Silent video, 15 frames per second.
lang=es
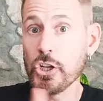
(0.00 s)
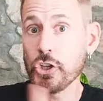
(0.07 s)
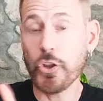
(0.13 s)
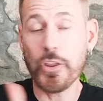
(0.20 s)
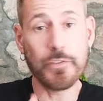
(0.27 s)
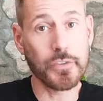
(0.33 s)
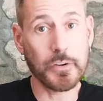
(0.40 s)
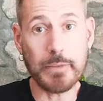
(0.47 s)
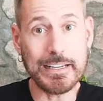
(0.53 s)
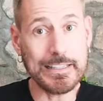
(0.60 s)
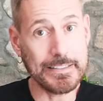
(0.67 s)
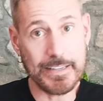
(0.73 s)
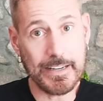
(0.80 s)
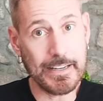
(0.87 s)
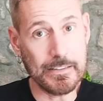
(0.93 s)
No de forma
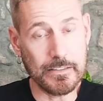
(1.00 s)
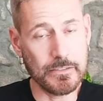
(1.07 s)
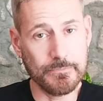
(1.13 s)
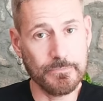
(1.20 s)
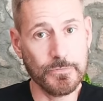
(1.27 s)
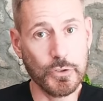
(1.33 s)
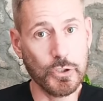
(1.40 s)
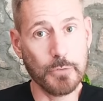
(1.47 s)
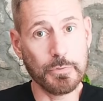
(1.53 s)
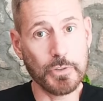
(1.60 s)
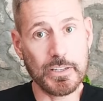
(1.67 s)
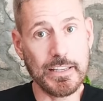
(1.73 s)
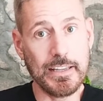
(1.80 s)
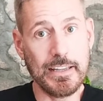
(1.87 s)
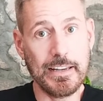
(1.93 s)
literal, no
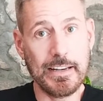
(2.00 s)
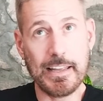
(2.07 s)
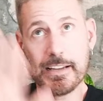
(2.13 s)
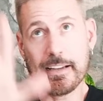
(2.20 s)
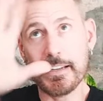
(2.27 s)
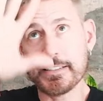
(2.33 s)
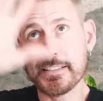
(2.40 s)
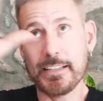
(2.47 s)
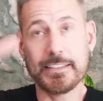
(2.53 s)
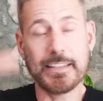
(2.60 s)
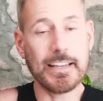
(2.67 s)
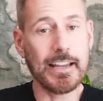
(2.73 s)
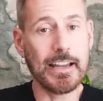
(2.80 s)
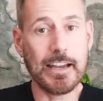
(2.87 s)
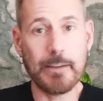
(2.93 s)
porque la casa
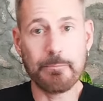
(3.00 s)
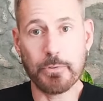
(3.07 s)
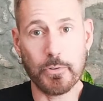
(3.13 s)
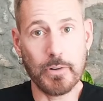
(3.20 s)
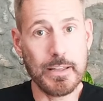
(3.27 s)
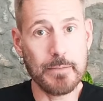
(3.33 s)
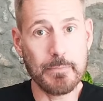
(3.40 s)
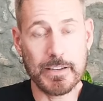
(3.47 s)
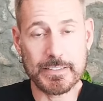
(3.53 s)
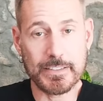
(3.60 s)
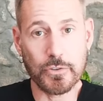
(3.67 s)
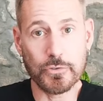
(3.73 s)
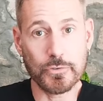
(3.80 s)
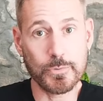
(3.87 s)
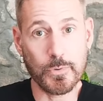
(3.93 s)
tenga problemas de
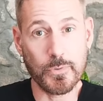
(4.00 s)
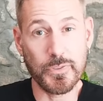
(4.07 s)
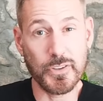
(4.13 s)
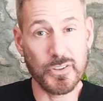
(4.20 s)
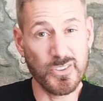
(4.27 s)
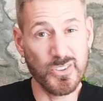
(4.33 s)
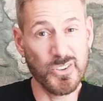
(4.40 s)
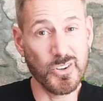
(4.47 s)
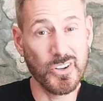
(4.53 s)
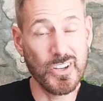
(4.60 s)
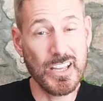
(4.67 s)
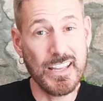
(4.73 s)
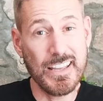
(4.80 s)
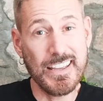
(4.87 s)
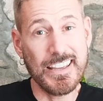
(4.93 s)
construcción, no.
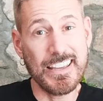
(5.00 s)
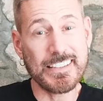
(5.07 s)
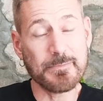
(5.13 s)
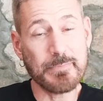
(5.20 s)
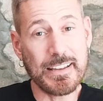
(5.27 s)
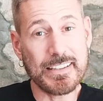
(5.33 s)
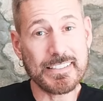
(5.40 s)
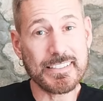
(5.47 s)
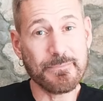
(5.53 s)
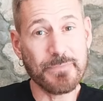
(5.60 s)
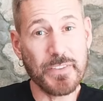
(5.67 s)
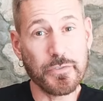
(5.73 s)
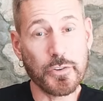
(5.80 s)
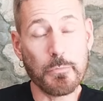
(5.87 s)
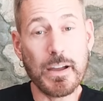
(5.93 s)
Es más
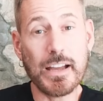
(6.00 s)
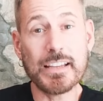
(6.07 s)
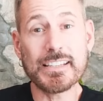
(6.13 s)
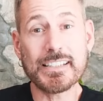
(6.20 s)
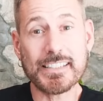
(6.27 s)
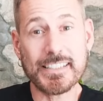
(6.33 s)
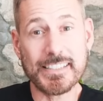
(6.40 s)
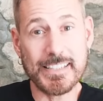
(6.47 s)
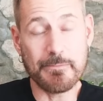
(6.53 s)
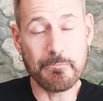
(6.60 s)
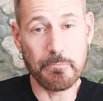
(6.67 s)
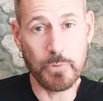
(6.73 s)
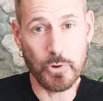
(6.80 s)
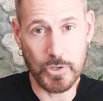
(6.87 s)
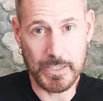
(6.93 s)
de forma
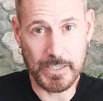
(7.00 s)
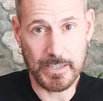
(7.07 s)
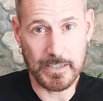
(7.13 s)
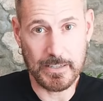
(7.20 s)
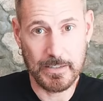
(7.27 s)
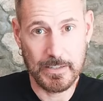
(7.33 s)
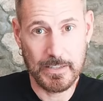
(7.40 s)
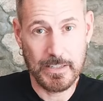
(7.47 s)
simbólica.